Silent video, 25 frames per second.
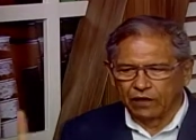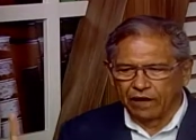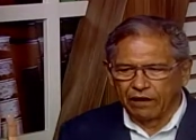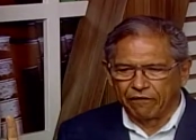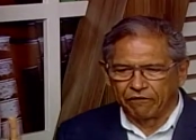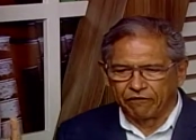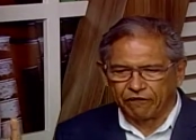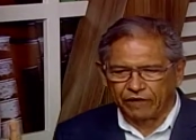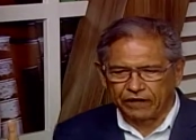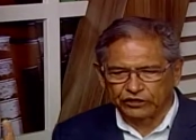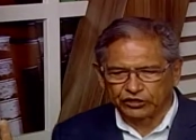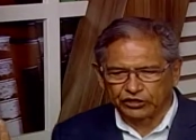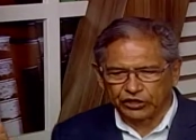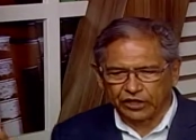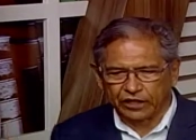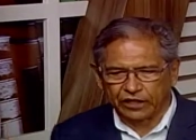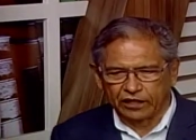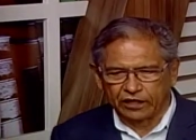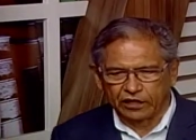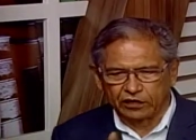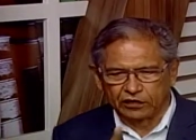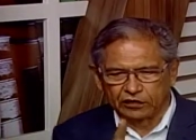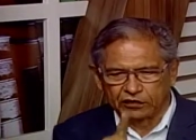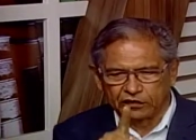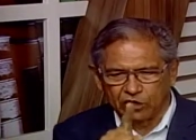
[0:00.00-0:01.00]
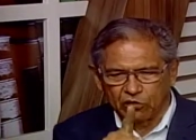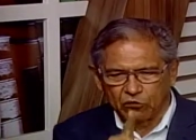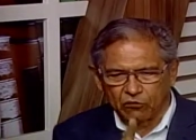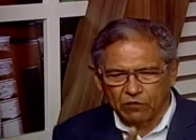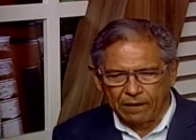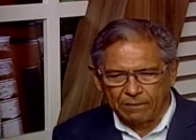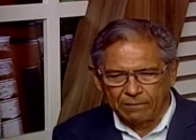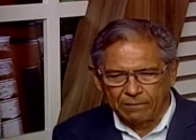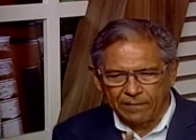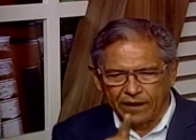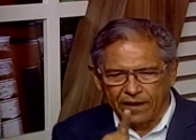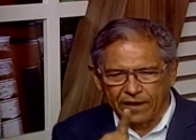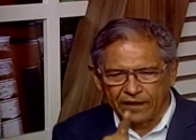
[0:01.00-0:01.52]
a faixa grande tem uma
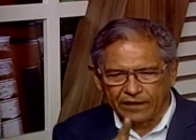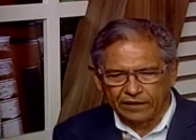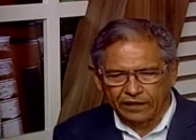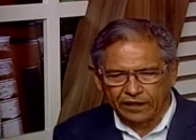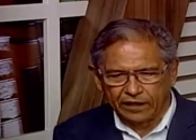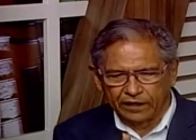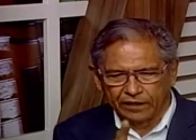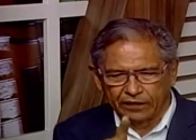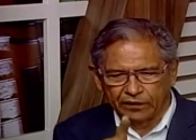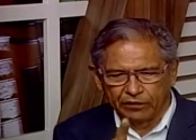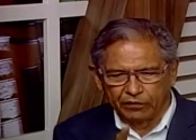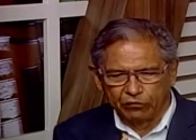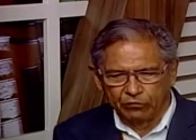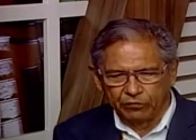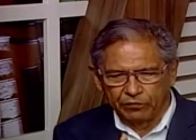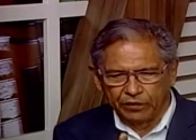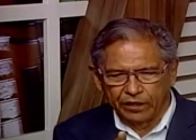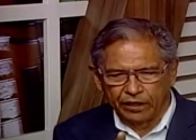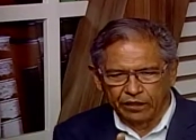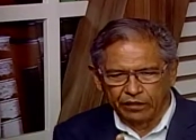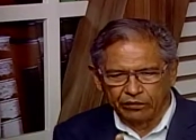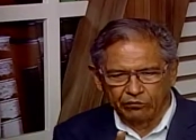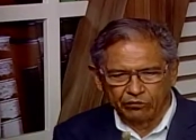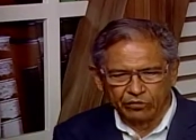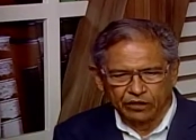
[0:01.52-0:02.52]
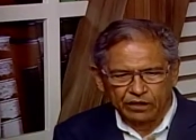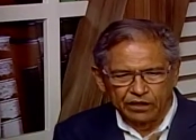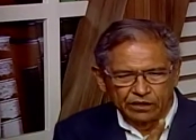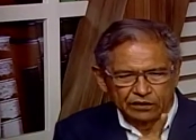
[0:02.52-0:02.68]
média aqui no meio.